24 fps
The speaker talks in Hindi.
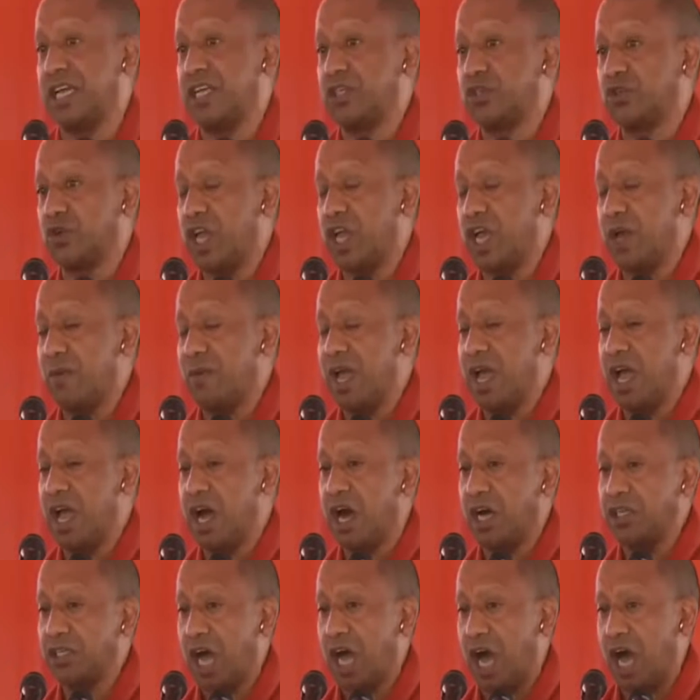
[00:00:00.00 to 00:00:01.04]
जुड़े हुए
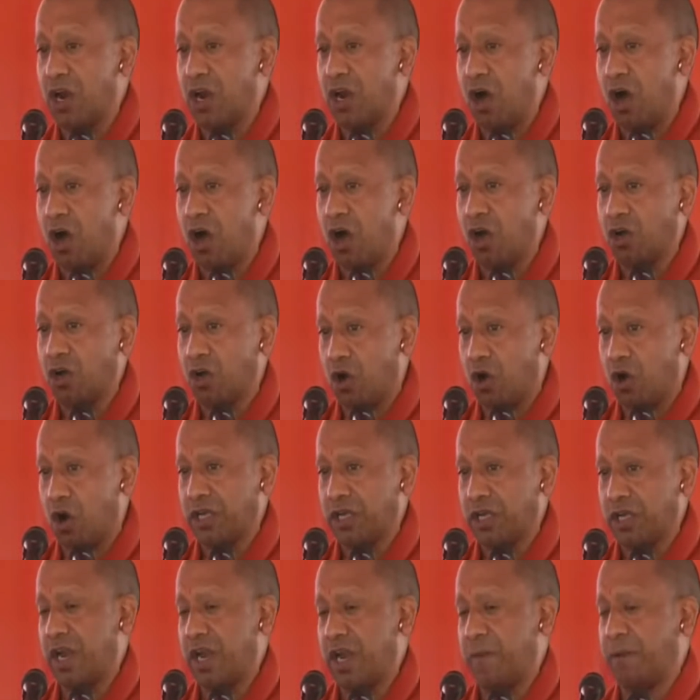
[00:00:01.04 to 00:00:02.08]
हजारों करोड़
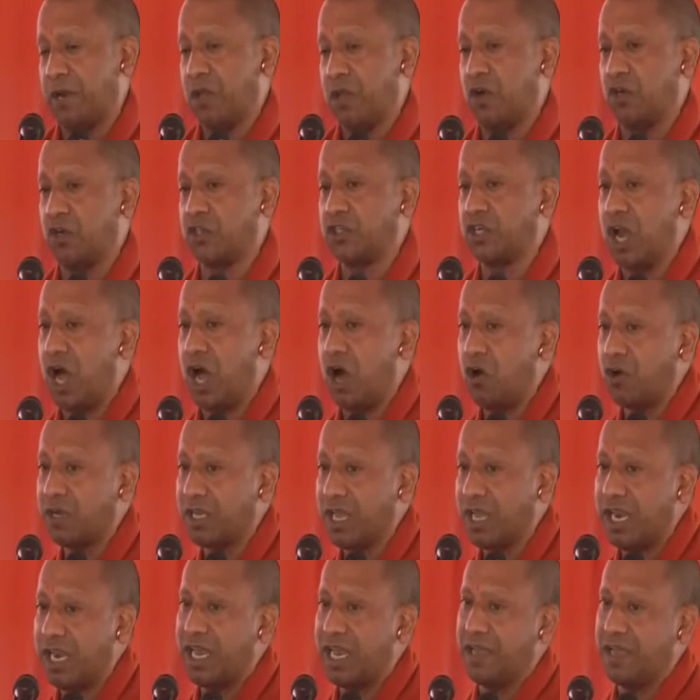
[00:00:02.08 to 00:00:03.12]
की इन परियोजनाओं
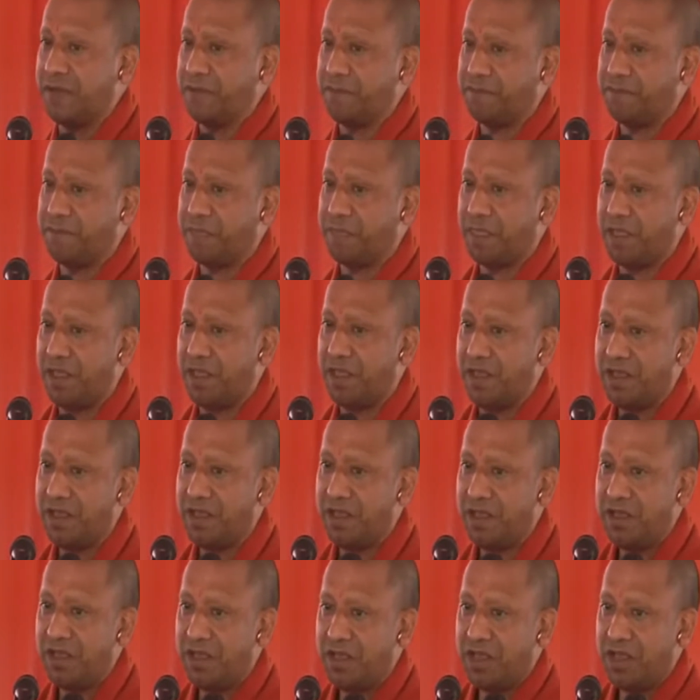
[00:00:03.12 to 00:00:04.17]
के लिए
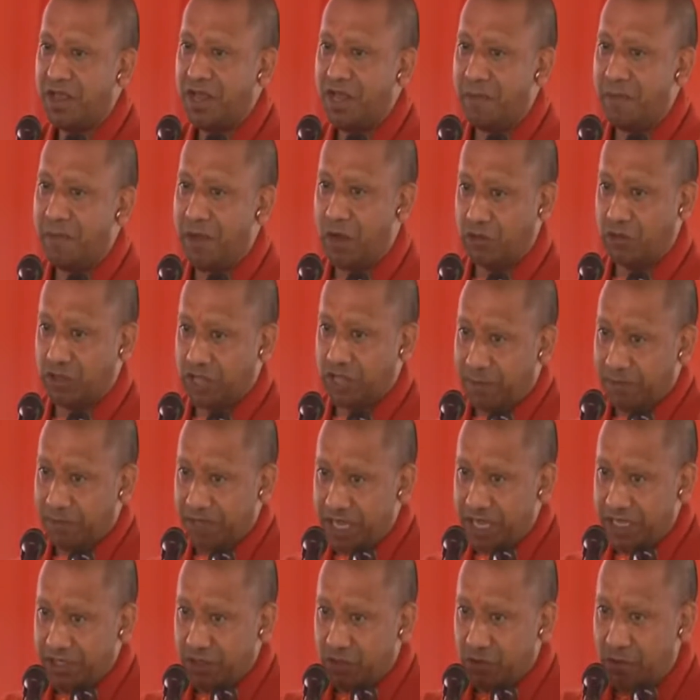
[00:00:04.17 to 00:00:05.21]
मैं उत्तर
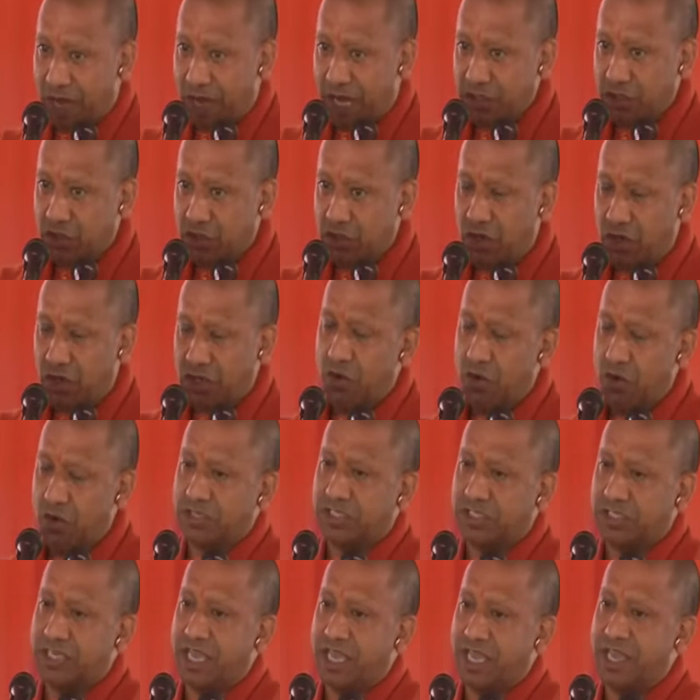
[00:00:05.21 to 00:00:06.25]
प्रदेश वासियों की ओर
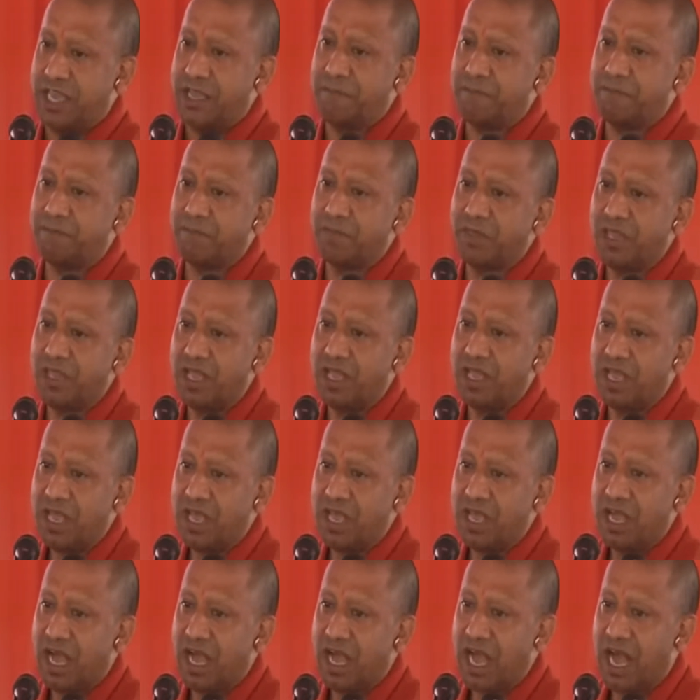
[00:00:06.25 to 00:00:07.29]
से
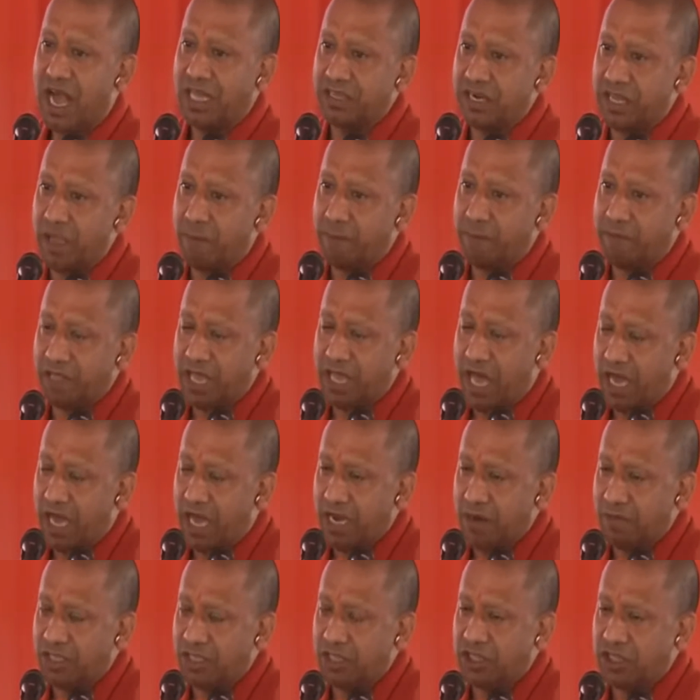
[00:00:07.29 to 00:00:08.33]
आदरणीय
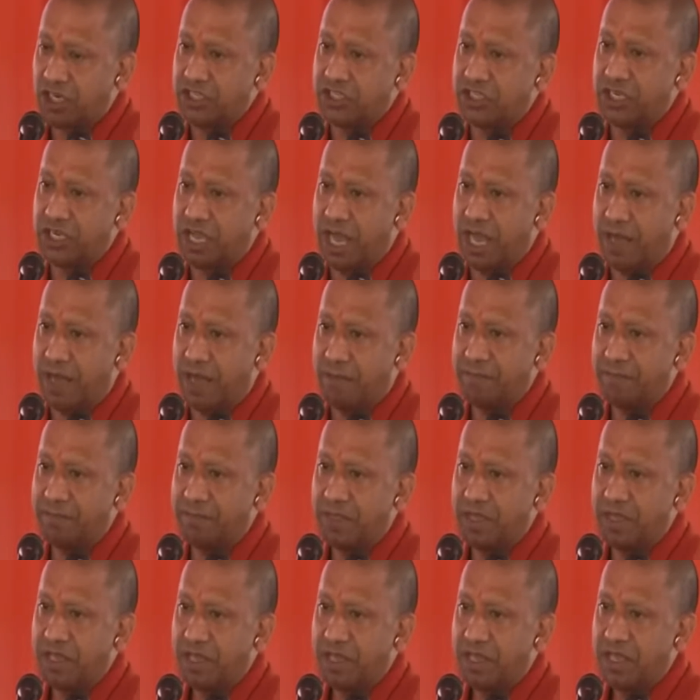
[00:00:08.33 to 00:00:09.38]
प्रधानमंत्री जी का
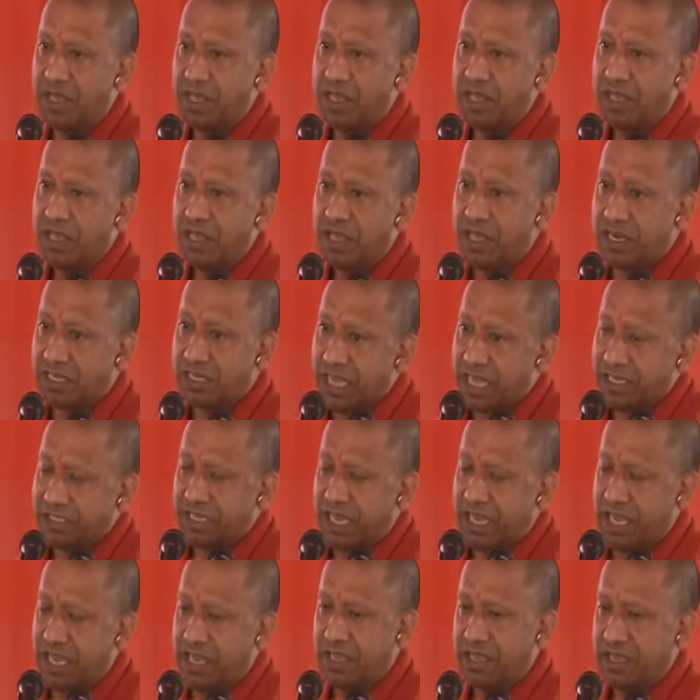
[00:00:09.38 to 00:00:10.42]
हृदय
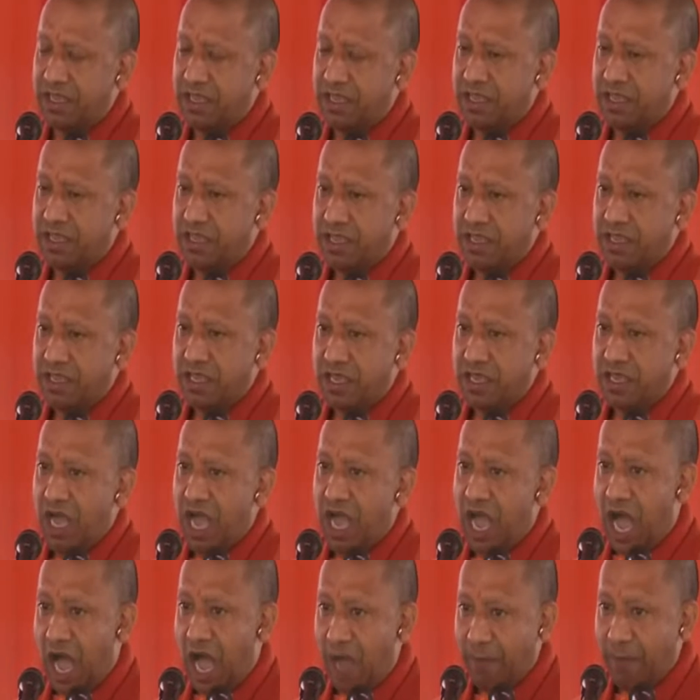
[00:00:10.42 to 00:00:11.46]
से
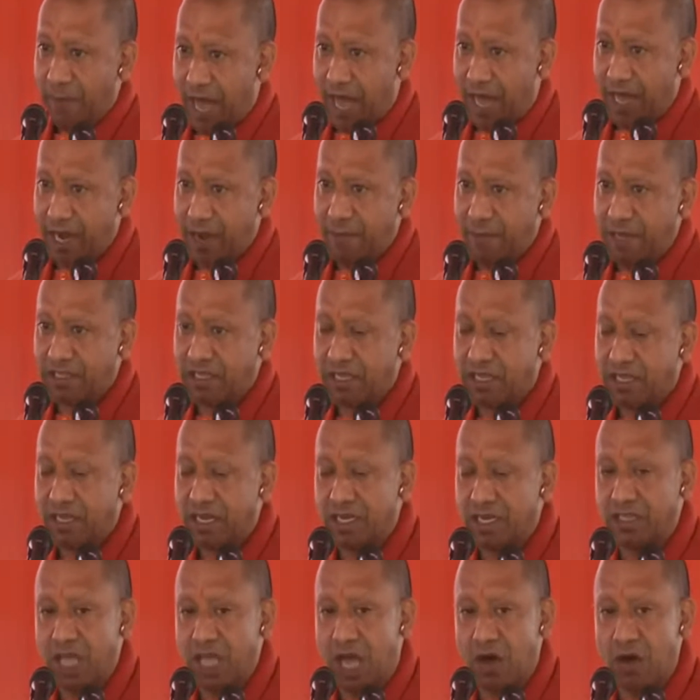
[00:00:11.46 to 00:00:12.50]
आभार व्यक्त
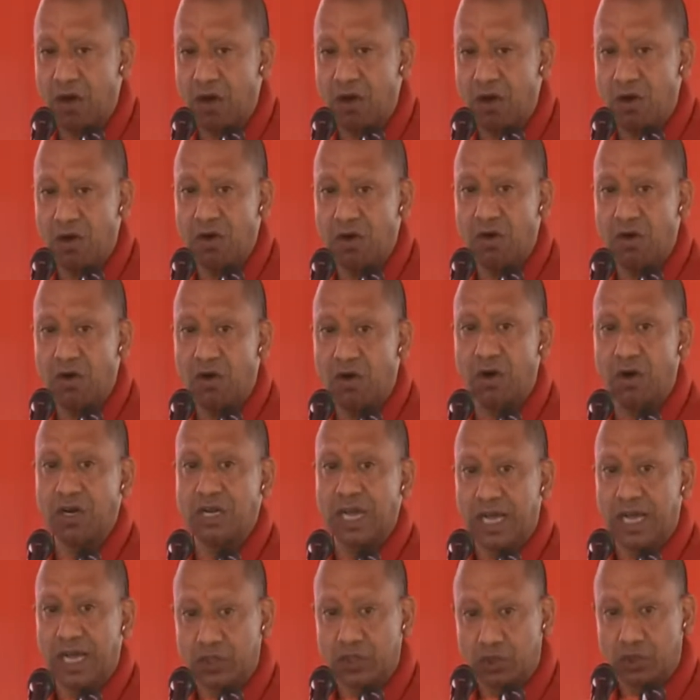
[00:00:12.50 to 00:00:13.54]
करता हूं
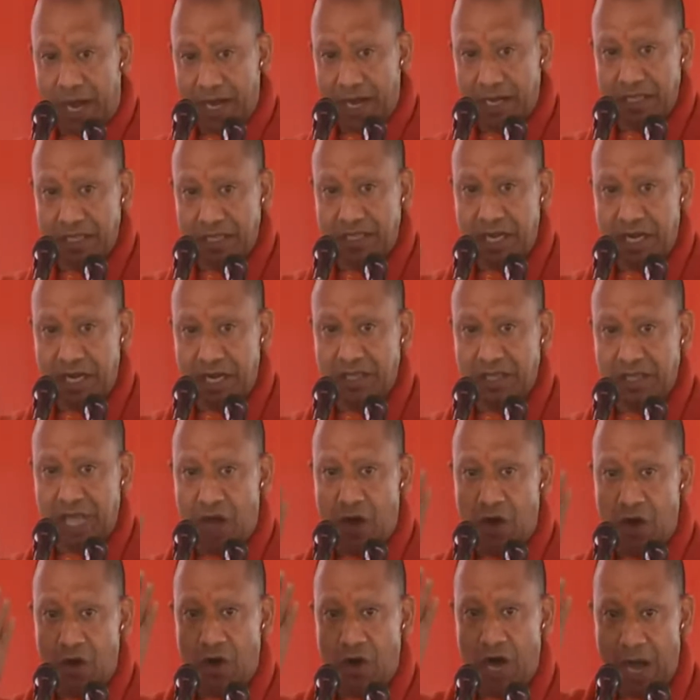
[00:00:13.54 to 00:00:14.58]
उनका स्वागत करता
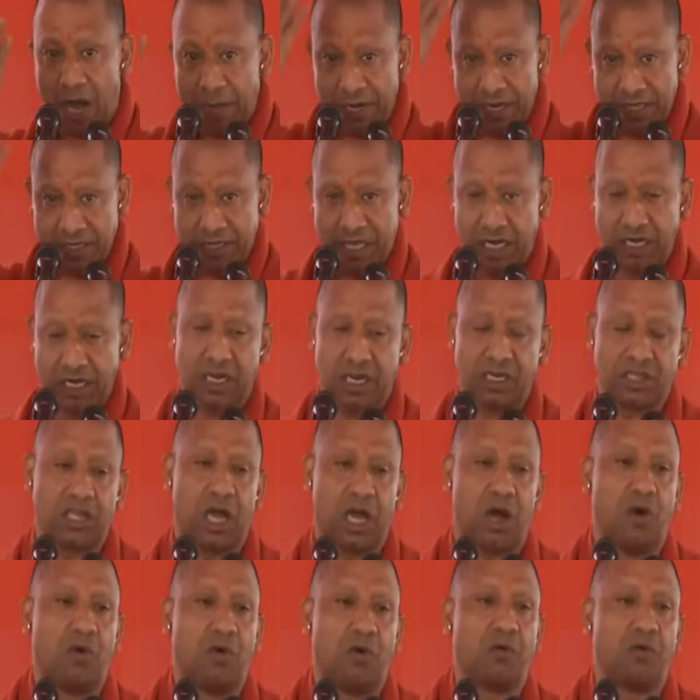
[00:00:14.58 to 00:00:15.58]
हूं अभिनंदन करता हूं